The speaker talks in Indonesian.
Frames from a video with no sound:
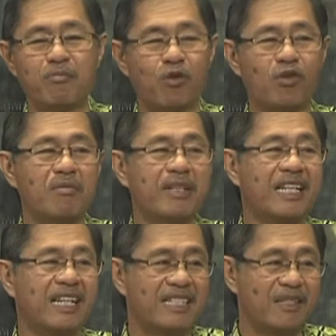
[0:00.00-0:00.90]
program
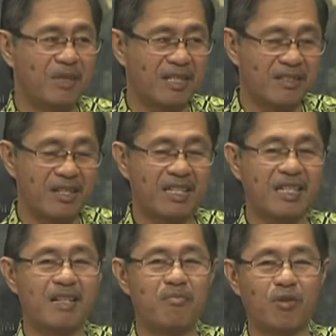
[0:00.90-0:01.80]
generasi
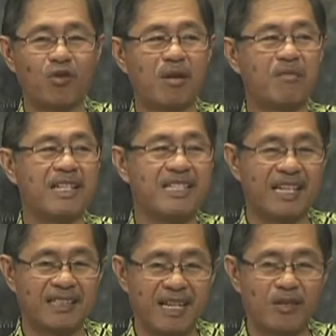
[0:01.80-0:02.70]
berencana, yeah. program
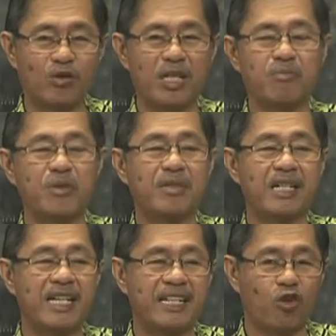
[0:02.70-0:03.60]
lansia tangguh dan
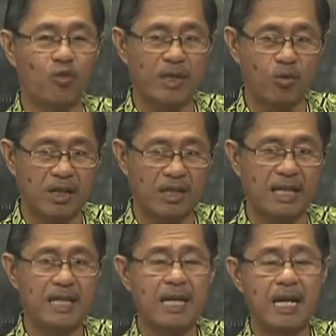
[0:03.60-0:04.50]
pemberdayaan ekonomi
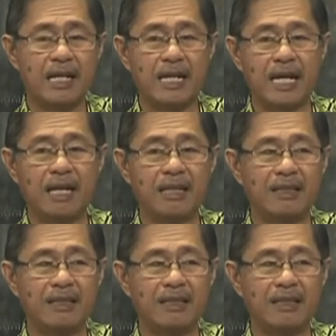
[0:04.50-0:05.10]
keluarga. Okay. Nah,